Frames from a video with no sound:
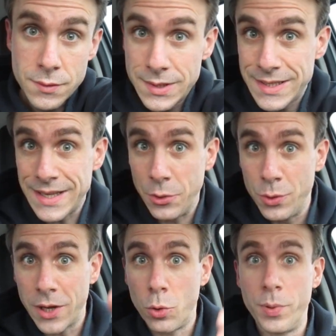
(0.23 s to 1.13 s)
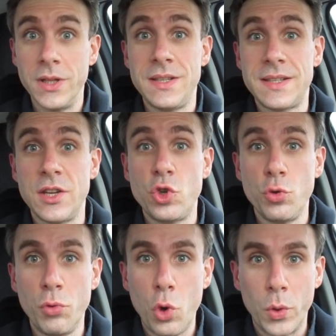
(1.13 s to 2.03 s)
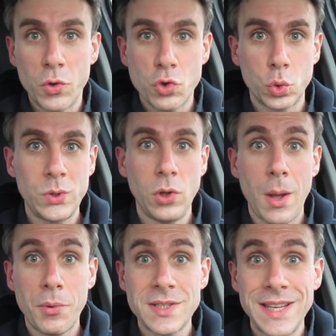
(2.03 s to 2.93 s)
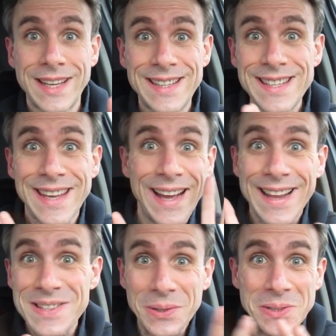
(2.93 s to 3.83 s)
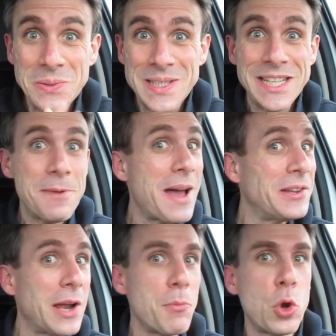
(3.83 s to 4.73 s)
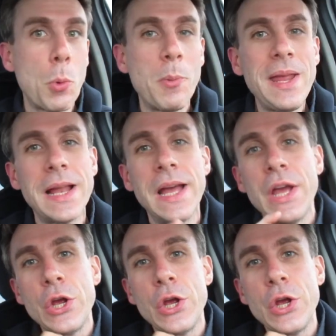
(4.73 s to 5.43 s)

Salut la compagnie, c'est Jules Melon et aujourd'hui dans un procédé critique à la sortie du cinéma dans la monomobile,